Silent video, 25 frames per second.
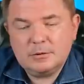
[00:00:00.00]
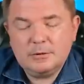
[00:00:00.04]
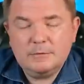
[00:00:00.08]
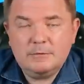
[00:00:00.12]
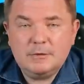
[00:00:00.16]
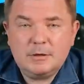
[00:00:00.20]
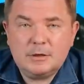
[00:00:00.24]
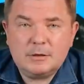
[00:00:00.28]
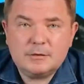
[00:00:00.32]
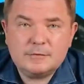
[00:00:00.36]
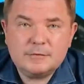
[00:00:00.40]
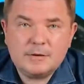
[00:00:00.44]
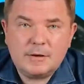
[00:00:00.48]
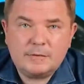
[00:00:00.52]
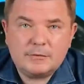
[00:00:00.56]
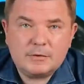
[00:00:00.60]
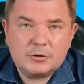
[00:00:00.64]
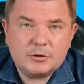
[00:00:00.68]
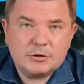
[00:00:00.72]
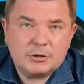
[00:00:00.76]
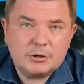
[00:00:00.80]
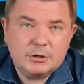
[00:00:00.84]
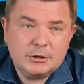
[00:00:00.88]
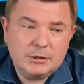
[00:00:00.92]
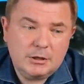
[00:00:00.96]
не верят в
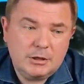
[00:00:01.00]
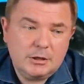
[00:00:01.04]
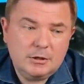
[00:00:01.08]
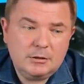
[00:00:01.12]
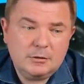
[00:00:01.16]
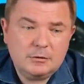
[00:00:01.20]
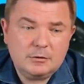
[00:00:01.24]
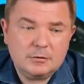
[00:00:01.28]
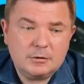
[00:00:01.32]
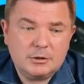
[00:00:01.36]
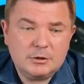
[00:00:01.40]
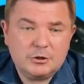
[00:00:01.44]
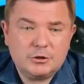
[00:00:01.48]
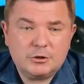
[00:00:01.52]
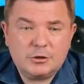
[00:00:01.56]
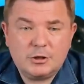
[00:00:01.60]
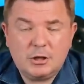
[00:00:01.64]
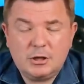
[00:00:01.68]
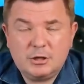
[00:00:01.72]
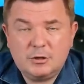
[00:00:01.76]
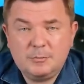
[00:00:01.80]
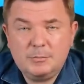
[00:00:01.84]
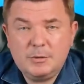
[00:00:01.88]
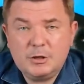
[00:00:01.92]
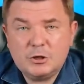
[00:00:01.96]
завтрашний день,
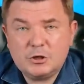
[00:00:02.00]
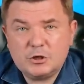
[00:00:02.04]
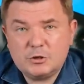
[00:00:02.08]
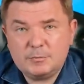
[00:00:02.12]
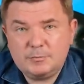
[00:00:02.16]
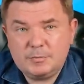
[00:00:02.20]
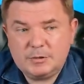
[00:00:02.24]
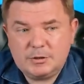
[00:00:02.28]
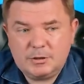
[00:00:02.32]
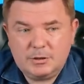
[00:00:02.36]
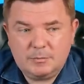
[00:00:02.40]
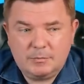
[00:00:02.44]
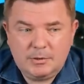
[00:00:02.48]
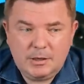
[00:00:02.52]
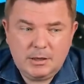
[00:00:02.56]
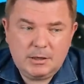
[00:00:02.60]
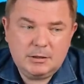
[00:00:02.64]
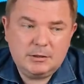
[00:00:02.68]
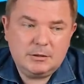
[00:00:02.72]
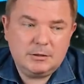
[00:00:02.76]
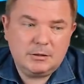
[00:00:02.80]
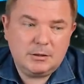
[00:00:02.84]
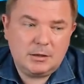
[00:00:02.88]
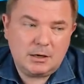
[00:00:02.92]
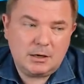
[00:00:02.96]
начинают меньше потреблять,